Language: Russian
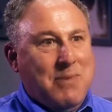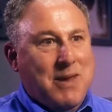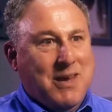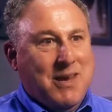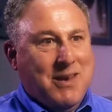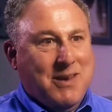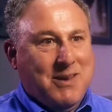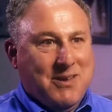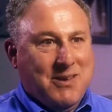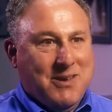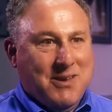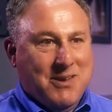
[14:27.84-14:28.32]

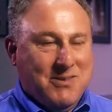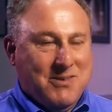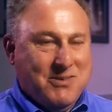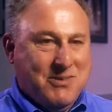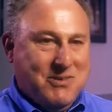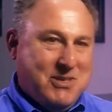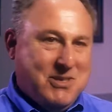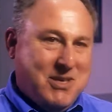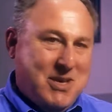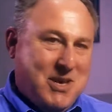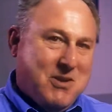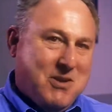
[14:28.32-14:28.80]
Ведь
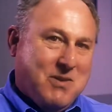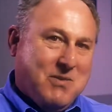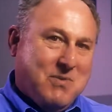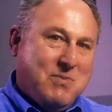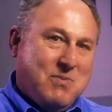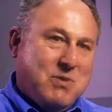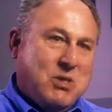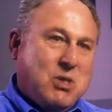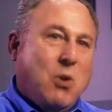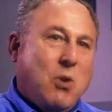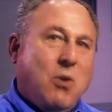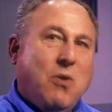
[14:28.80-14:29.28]
здорово же
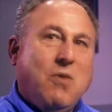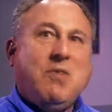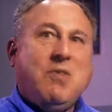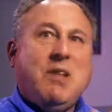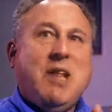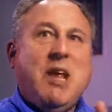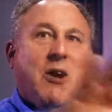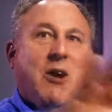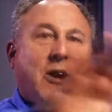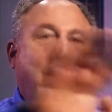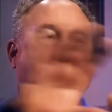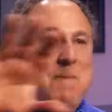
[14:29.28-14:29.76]
увидеть
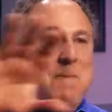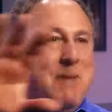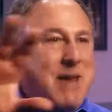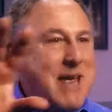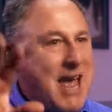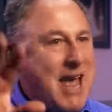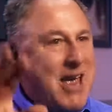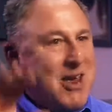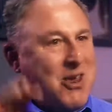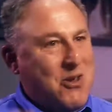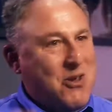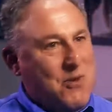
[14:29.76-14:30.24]
солнечную
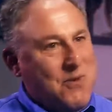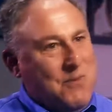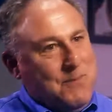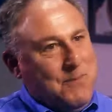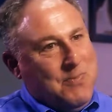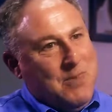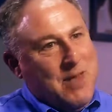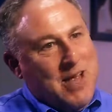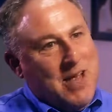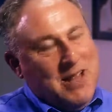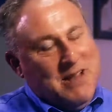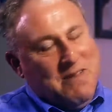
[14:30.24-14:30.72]
вспышку
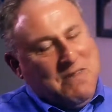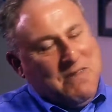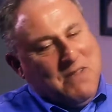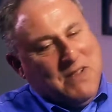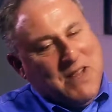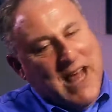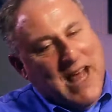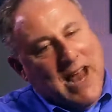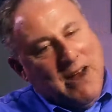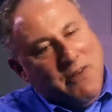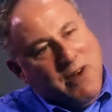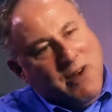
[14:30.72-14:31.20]
и
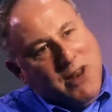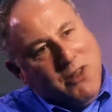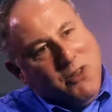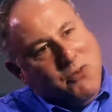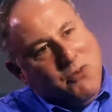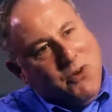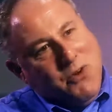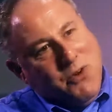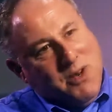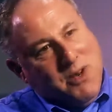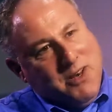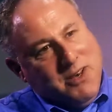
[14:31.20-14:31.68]

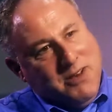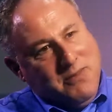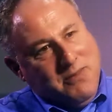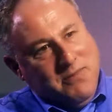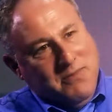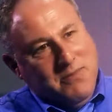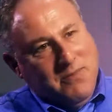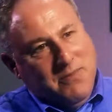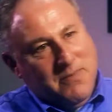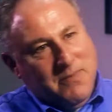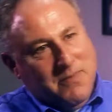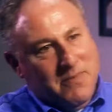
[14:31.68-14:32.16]
пролететь
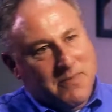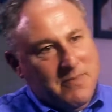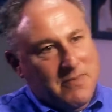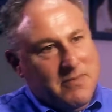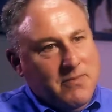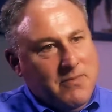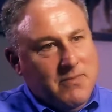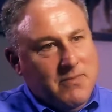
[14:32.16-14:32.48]
сквозь нее.